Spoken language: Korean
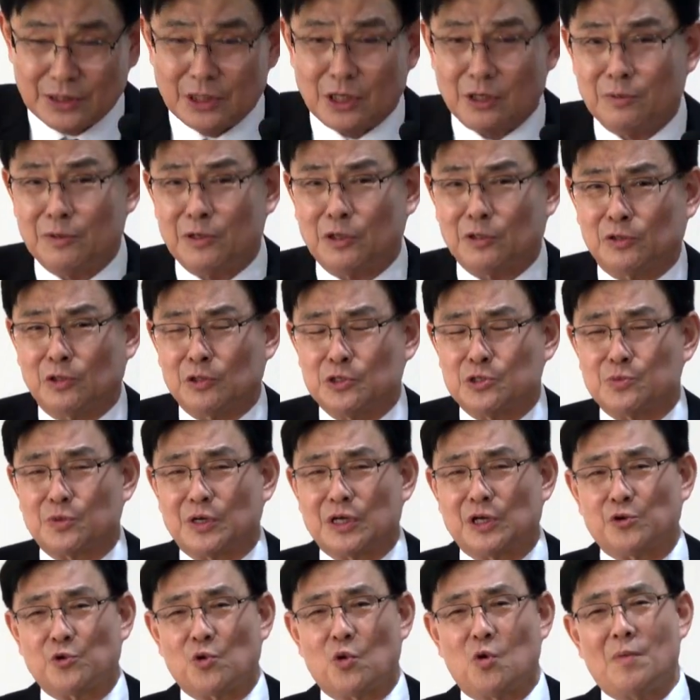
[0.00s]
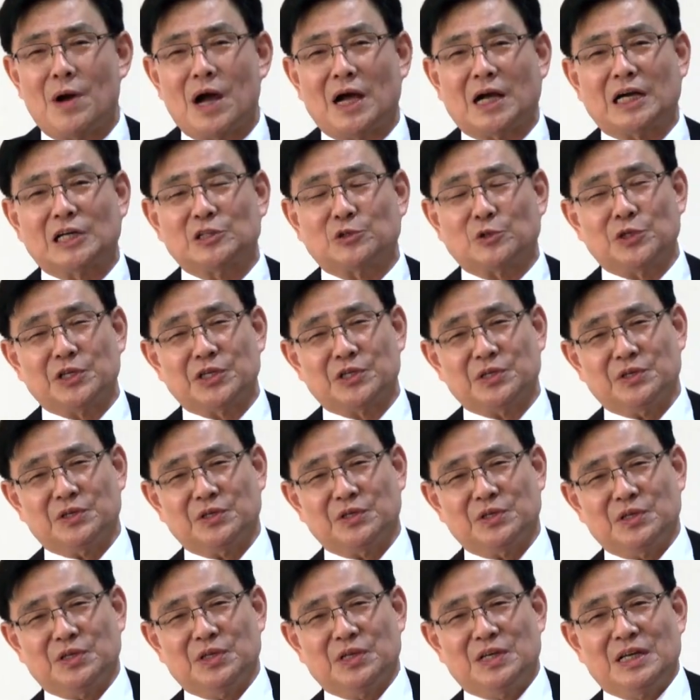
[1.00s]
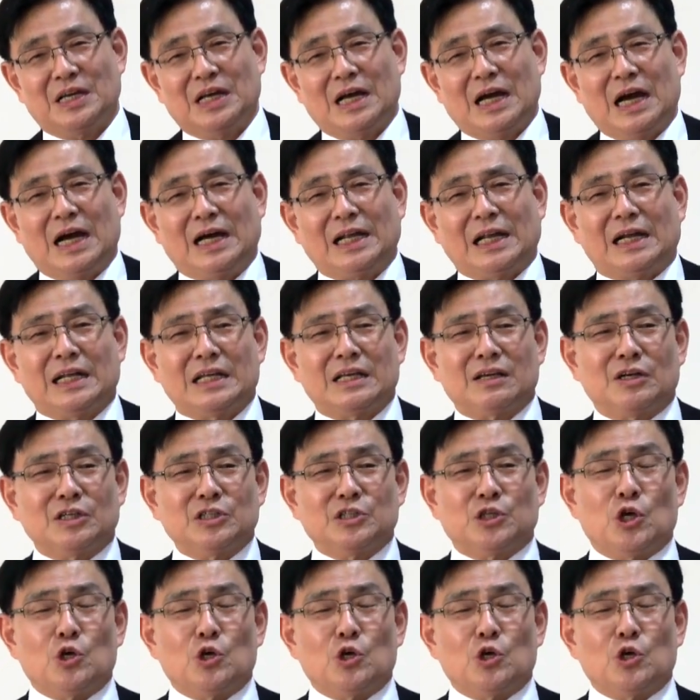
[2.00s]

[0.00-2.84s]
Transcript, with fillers: 여러분 어떻습니까? 로마 카톨릭이에요. 하나님과